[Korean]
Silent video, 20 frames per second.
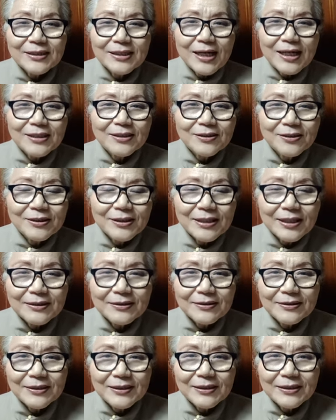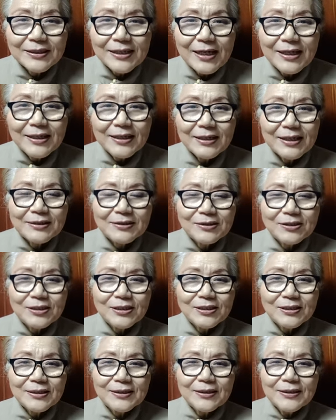가정이라든지
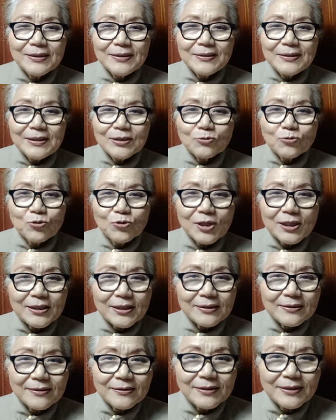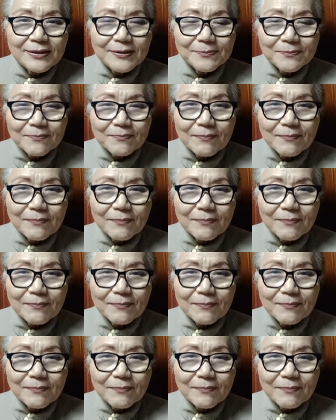사회라든지 국가라든지